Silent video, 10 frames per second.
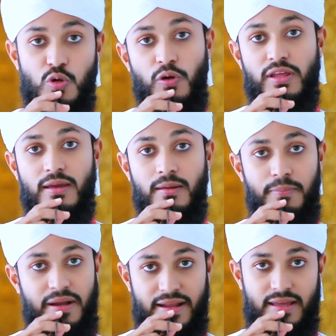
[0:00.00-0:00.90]
ছড়িয়ে
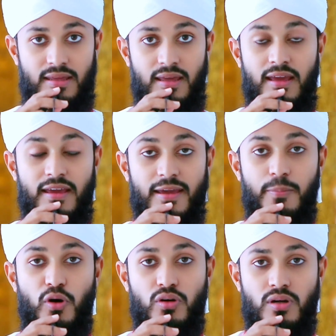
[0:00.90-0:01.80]
বেড়ায়
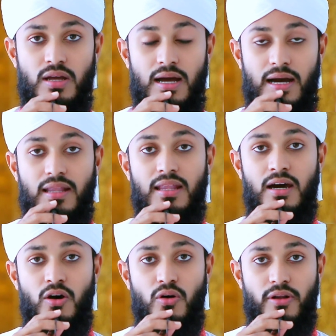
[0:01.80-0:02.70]
এবং
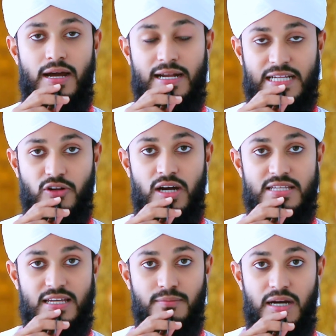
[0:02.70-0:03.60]
আল্লাহর আঠারো
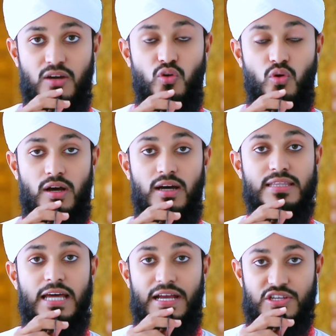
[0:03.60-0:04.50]
হাজার
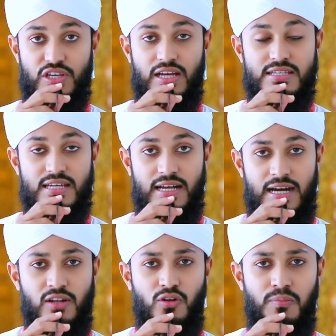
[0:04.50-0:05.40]
মাখলুকাত আশি হাজার
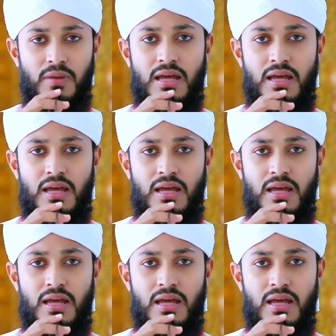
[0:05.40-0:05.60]
আলম